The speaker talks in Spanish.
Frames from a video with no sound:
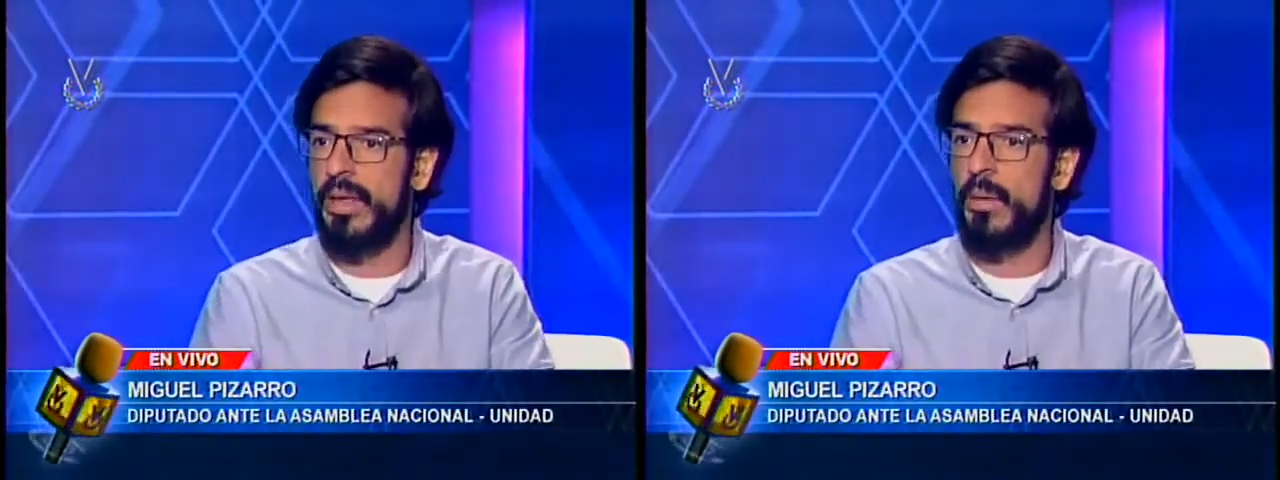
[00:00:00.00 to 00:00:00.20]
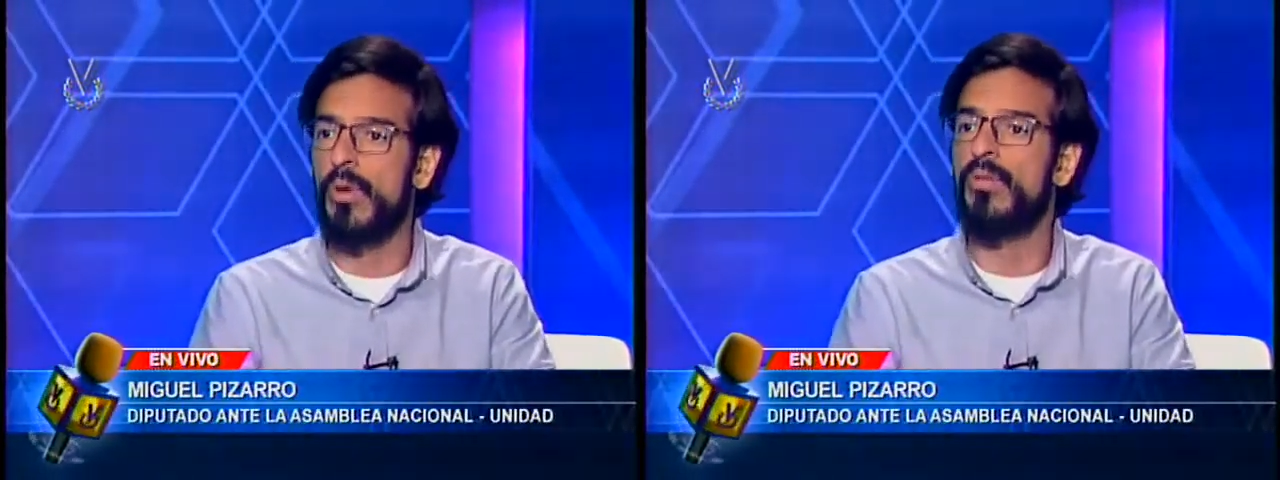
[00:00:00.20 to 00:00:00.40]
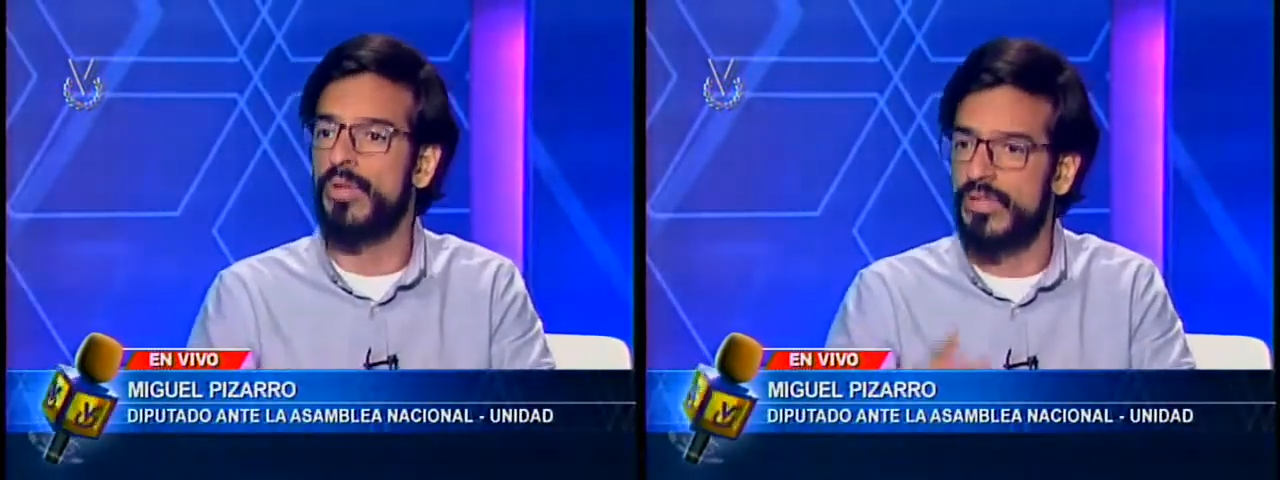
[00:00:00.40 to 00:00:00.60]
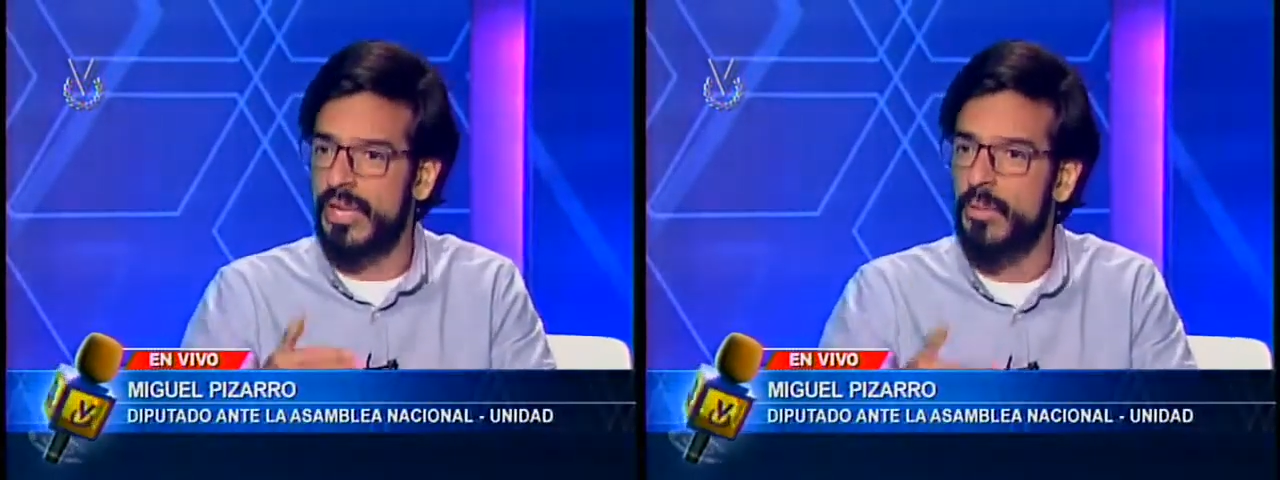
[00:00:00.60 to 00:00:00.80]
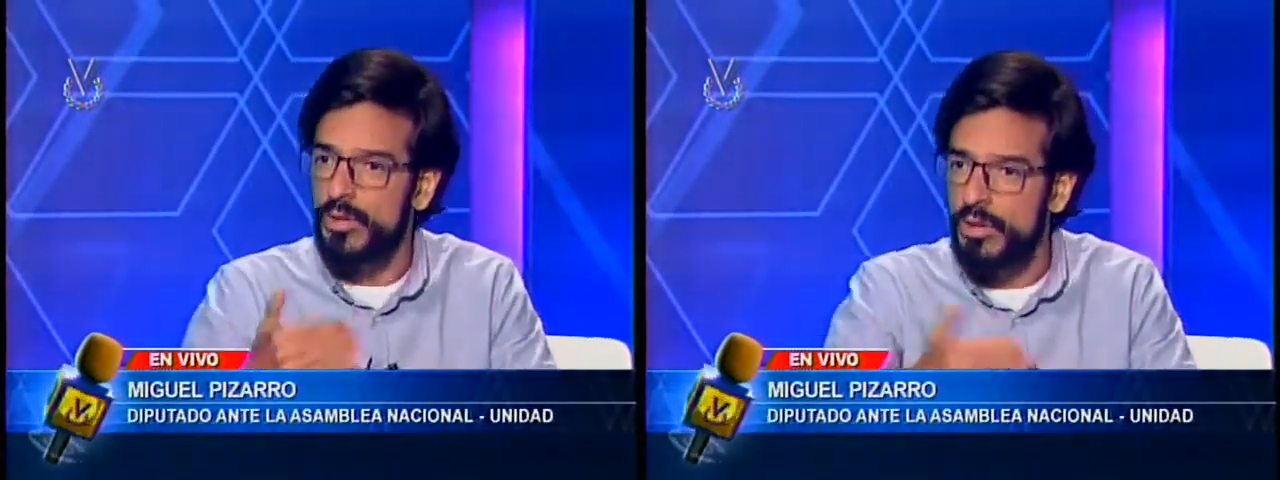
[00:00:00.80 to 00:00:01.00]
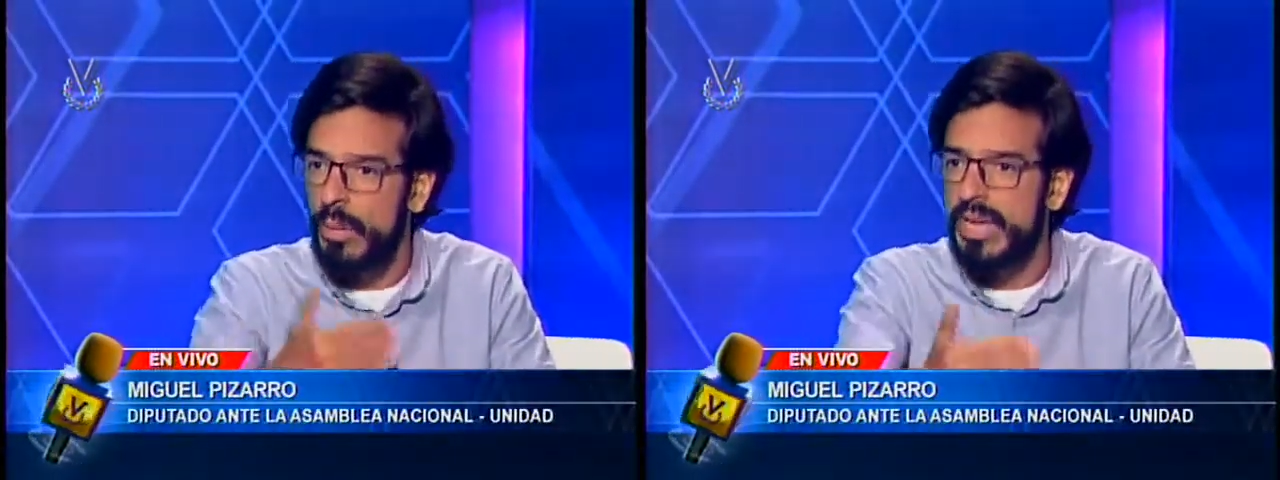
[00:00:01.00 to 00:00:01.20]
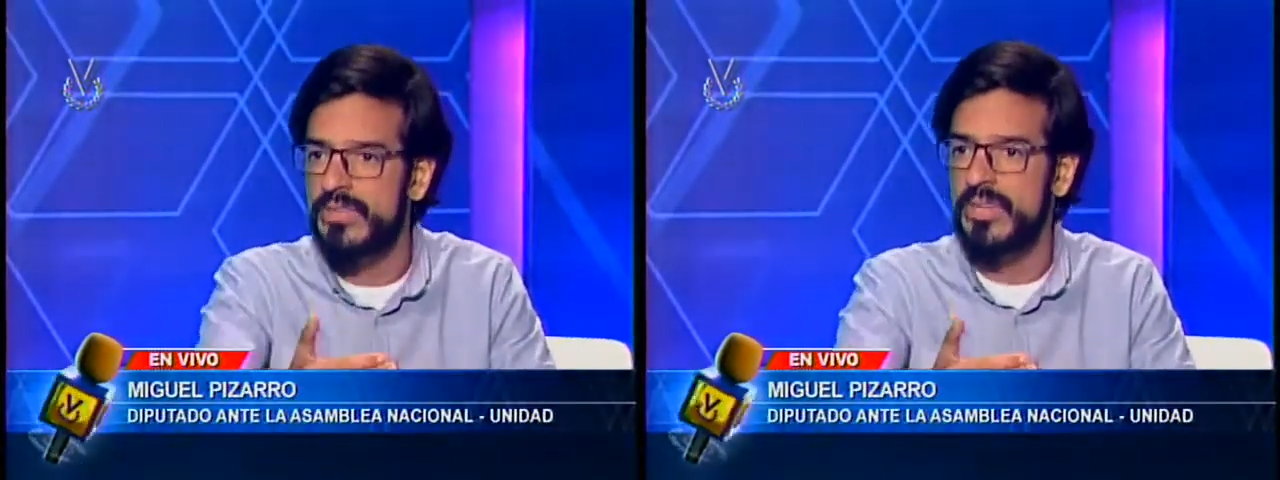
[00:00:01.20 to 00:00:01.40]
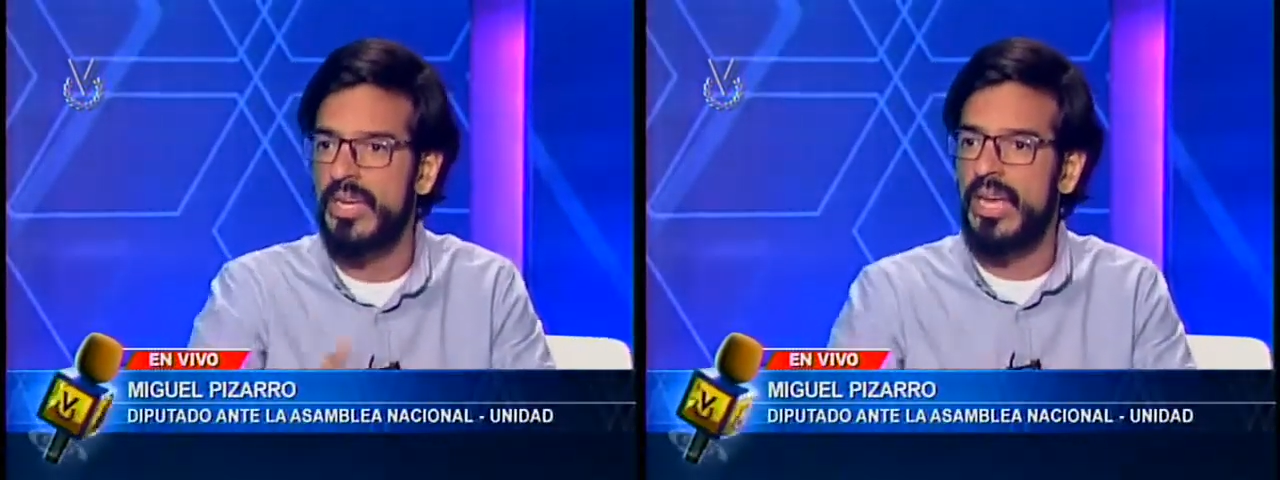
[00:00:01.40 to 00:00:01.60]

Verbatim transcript: debe profundizar mucho más